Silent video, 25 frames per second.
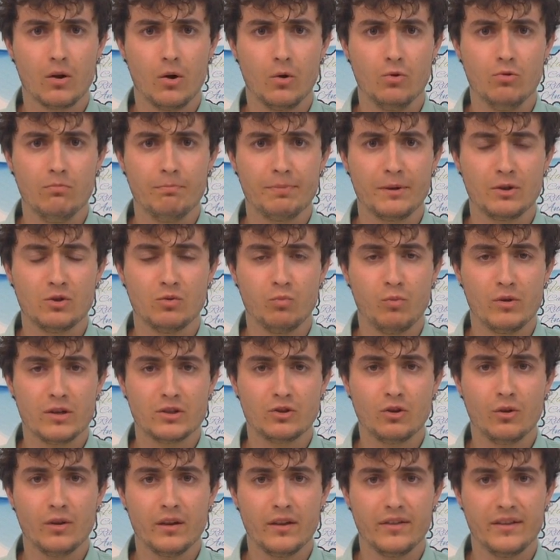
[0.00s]
Con un
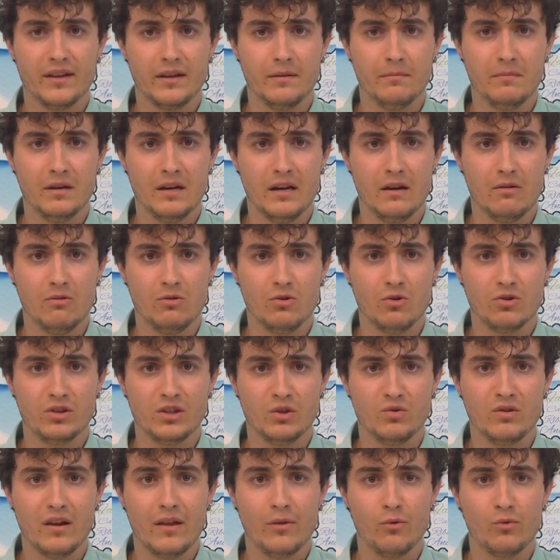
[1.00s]
presupuesto de 100.000
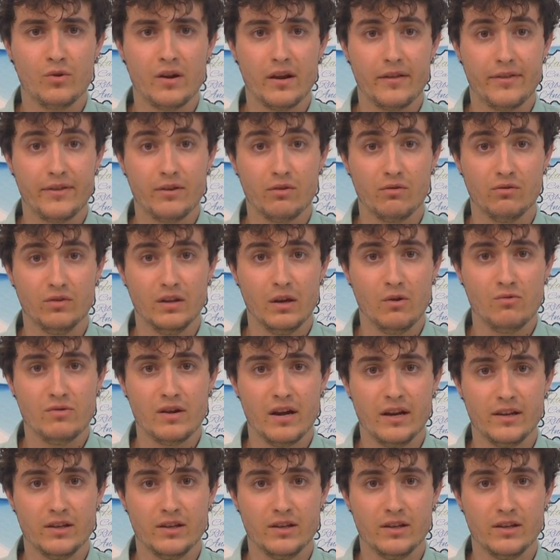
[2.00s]
euros y una duración de un